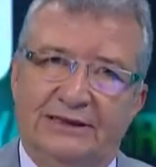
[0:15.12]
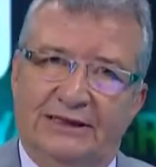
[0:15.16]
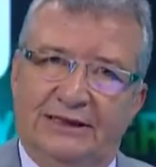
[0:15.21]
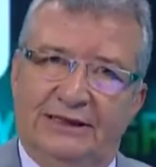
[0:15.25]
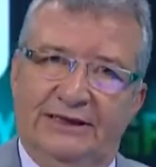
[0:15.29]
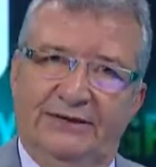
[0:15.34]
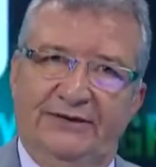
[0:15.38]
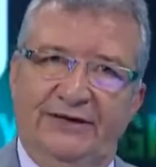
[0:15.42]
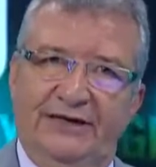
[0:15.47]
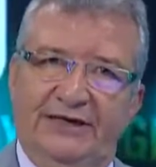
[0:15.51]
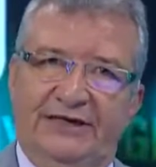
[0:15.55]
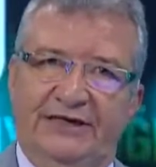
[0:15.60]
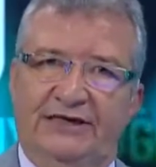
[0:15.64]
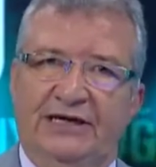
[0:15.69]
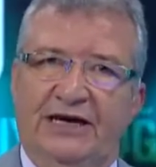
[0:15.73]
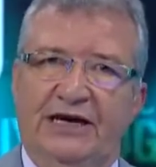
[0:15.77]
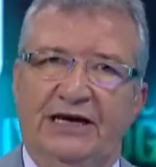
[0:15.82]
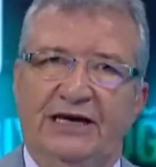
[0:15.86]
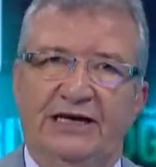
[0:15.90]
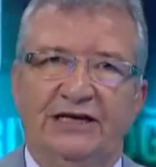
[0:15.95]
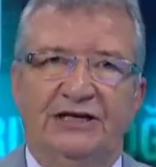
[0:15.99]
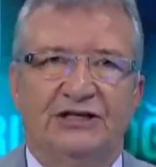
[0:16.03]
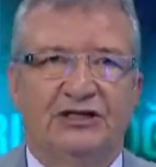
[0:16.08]
Evet
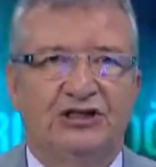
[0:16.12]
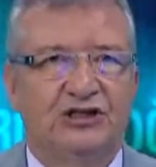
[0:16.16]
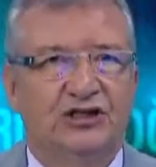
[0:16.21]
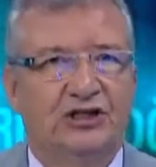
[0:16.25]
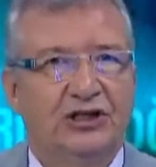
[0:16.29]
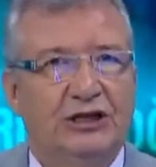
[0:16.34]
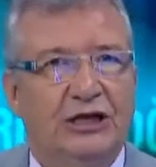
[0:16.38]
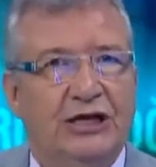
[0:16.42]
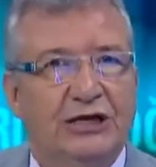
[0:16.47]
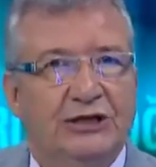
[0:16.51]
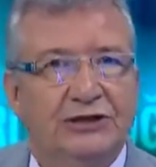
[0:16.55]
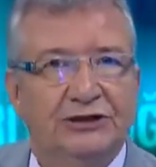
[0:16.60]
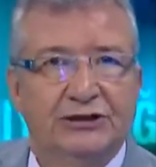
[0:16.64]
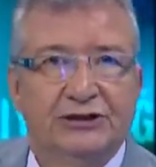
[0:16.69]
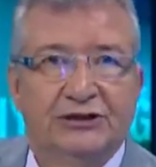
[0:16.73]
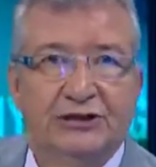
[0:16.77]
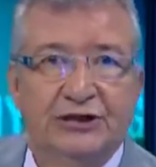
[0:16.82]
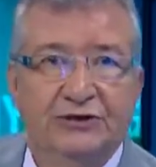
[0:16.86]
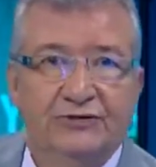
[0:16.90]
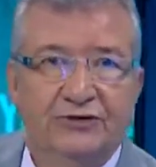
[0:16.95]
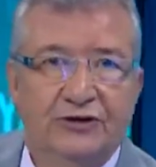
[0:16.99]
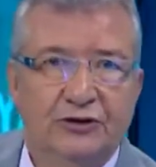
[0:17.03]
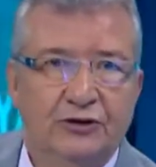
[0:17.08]
değerli izleyiciler,
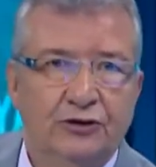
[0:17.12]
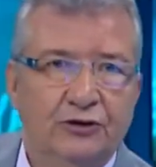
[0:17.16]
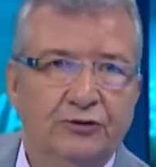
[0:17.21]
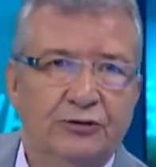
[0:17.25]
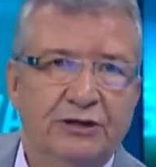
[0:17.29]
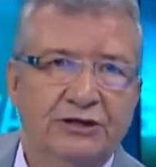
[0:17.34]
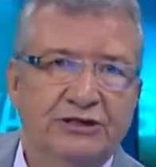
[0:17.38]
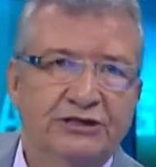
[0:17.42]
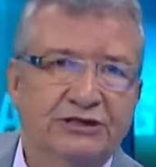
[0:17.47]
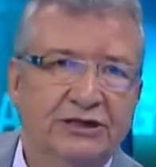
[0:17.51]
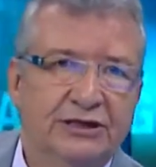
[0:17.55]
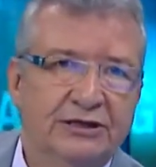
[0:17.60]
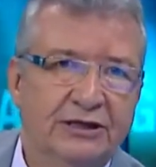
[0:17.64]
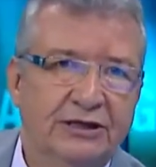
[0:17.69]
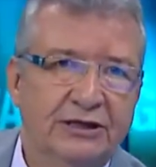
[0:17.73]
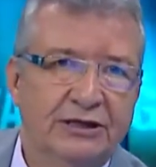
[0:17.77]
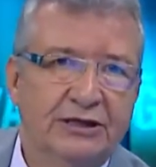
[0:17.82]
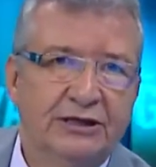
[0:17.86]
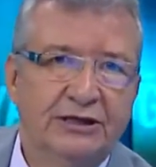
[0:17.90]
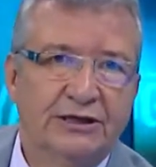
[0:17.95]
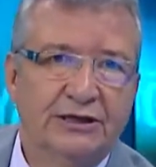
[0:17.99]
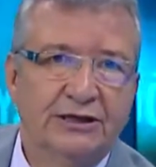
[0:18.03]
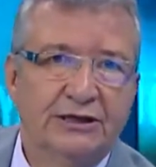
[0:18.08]
sevgili üniversite
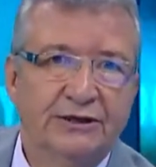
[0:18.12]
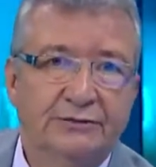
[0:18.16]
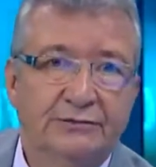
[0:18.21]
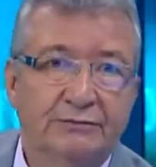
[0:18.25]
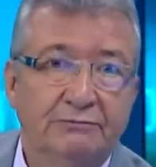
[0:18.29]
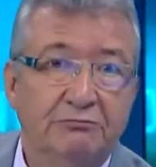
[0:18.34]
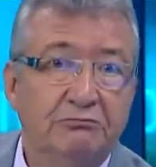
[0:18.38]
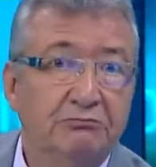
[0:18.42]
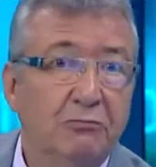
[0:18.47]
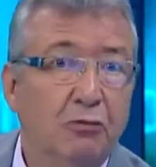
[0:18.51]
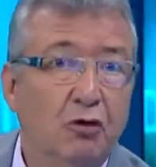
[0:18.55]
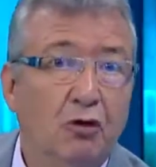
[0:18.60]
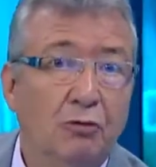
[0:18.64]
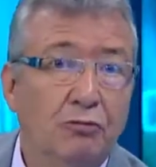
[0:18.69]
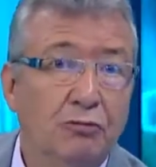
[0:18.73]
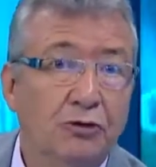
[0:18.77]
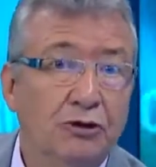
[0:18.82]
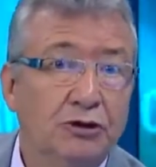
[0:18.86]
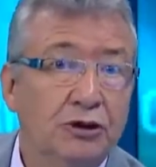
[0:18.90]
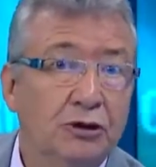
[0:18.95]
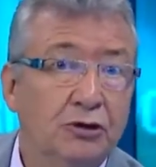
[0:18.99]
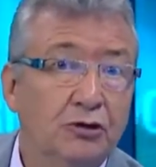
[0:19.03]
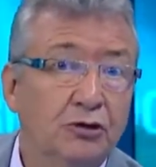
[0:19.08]
adayları
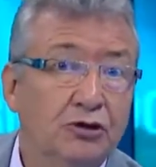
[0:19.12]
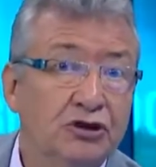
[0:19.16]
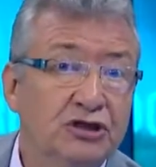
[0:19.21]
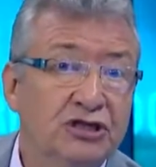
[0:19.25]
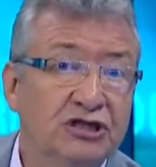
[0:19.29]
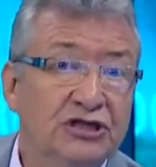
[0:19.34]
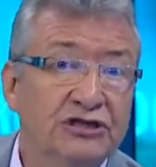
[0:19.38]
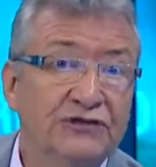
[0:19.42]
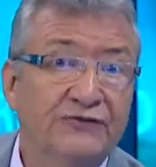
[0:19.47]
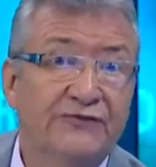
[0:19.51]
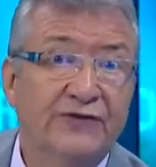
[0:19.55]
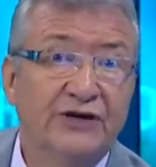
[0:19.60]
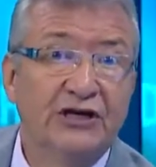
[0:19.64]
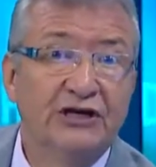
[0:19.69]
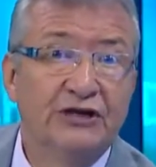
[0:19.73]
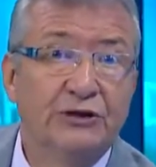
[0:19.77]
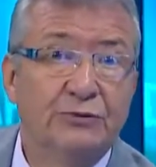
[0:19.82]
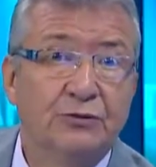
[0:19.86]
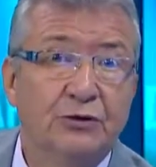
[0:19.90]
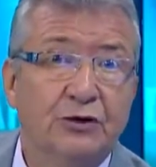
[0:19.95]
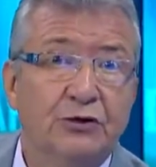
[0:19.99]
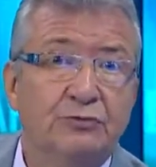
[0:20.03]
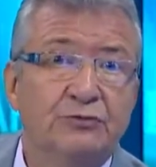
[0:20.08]
11'den 12 sınıfa
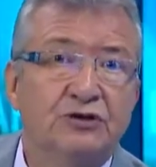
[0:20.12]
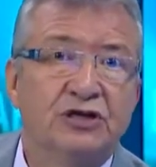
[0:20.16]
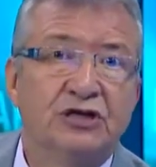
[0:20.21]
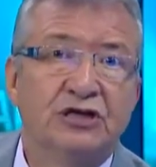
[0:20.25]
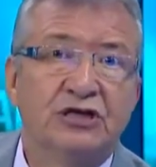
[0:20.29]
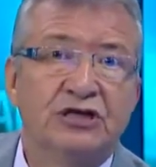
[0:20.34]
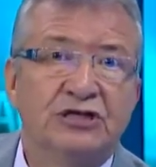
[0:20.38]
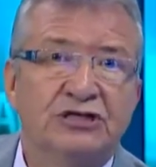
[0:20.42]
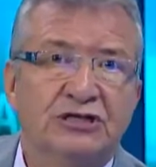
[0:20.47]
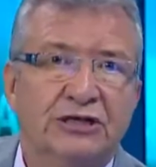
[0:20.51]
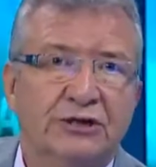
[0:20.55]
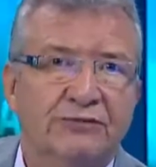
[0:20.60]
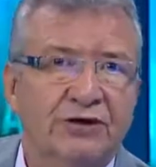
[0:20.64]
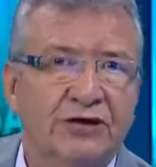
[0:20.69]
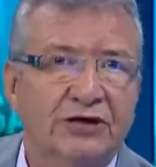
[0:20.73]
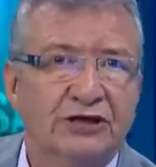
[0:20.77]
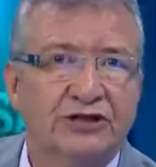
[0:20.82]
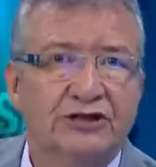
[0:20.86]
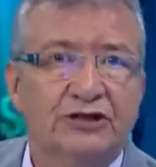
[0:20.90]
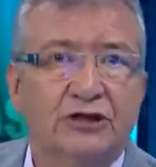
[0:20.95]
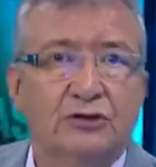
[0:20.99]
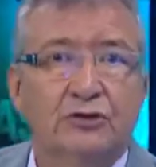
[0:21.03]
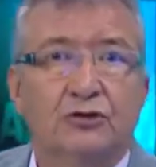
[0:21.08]
geçip önümüzdeki yıl sınava
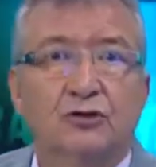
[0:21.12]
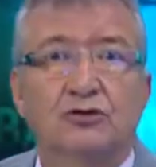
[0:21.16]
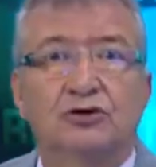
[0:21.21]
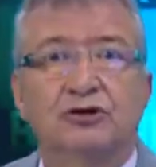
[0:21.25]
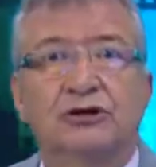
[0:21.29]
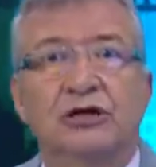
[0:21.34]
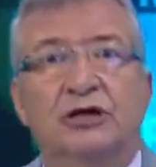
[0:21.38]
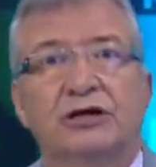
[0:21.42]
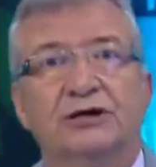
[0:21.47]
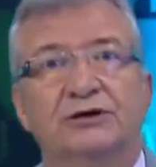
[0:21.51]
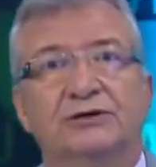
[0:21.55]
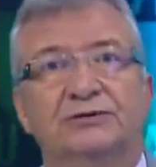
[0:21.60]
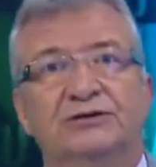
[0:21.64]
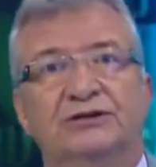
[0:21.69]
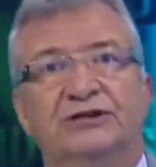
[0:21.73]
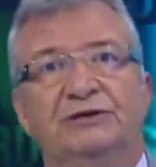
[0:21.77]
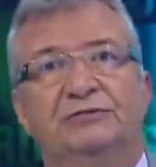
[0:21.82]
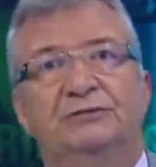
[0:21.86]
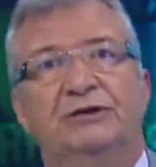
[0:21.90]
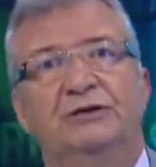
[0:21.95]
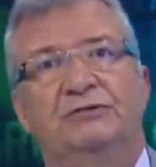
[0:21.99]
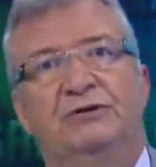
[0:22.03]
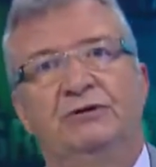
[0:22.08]
girecek dostlar.
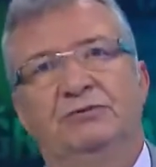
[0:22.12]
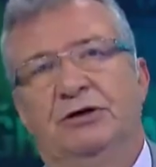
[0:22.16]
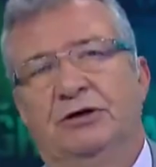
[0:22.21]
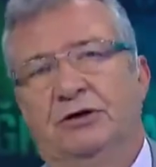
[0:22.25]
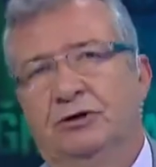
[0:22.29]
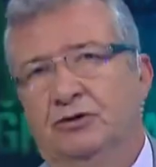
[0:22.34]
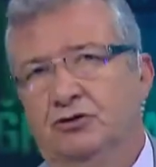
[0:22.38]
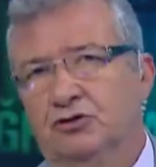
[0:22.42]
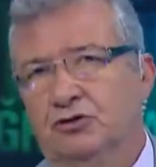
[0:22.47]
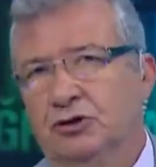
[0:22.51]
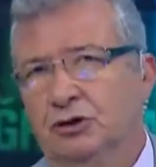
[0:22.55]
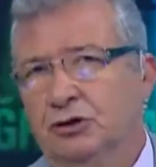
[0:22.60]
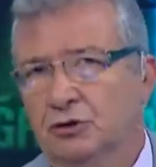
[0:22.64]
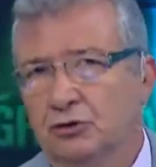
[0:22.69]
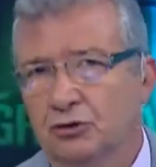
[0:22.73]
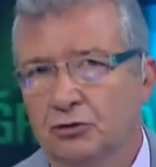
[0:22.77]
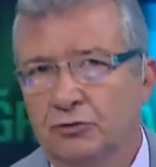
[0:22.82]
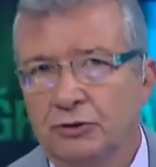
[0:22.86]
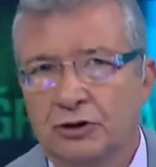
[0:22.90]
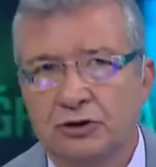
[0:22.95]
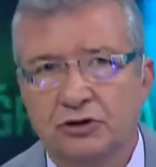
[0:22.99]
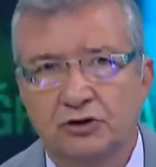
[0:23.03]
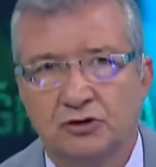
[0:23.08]
Şimdi mimarlık üzerine
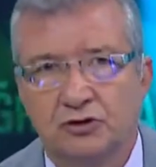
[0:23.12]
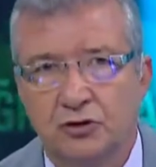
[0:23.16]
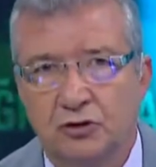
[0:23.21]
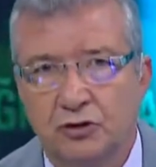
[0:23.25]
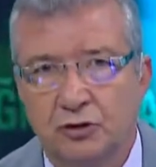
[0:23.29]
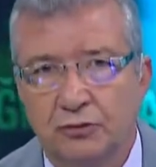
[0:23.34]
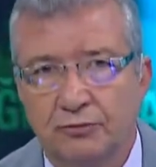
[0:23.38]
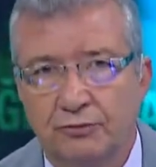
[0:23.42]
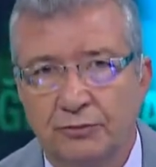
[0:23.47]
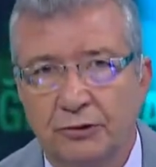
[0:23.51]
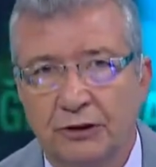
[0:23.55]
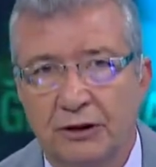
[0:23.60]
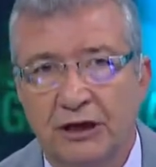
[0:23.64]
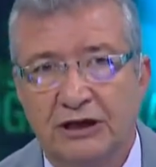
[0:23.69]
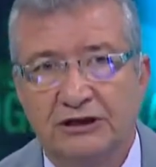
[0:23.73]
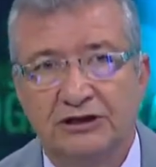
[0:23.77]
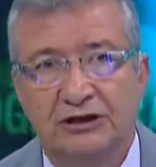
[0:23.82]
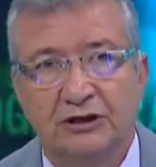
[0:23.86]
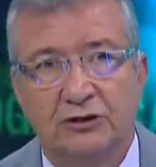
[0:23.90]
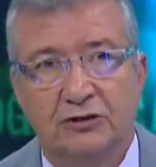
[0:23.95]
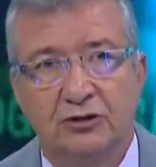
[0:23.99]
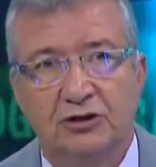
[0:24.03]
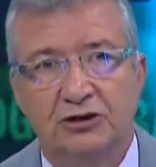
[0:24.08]
durmak istiyorum.
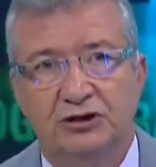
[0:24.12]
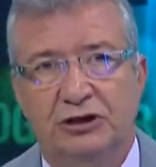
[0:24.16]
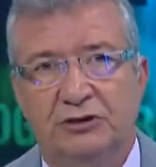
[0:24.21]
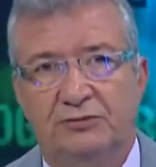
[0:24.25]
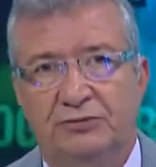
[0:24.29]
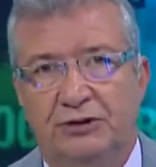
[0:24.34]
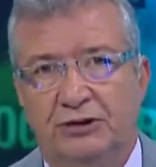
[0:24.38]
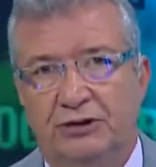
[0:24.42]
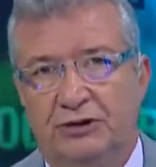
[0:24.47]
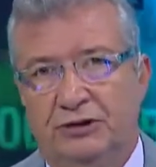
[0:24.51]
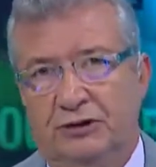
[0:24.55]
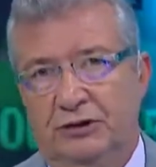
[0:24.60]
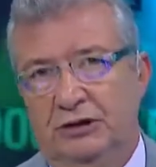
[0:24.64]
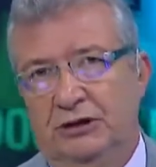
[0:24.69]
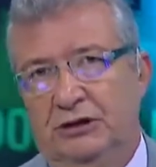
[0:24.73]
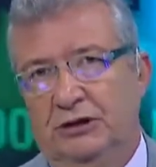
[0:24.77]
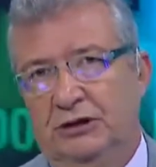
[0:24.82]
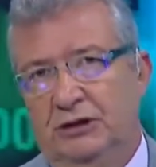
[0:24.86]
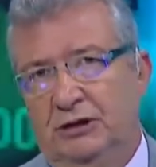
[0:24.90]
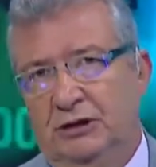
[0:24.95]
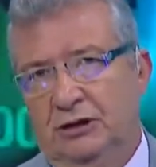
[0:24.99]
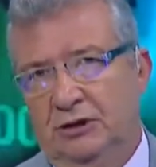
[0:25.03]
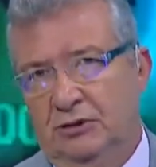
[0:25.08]
Ancak önce bir
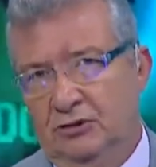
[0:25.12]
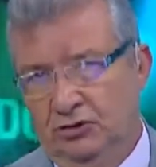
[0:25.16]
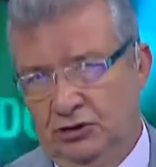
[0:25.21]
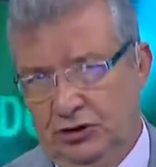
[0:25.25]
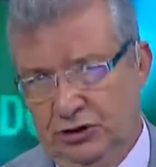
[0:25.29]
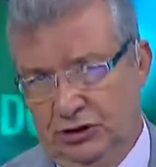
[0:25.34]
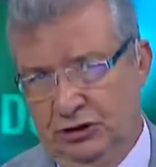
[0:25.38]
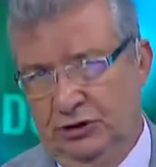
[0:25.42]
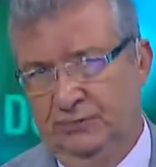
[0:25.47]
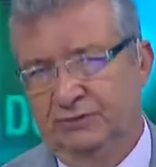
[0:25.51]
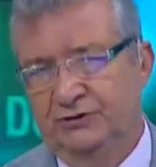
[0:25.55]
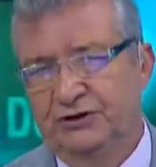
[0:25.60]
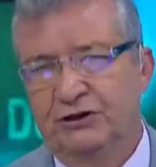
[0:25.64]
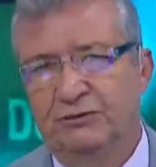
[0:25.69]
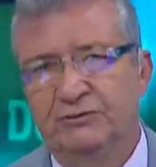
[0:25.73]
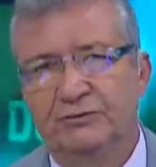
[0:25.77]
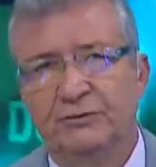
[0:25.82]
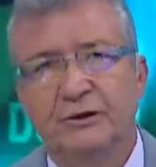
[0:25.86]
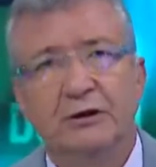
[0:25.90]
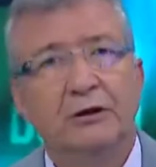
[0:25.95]
e, anons yapacağım.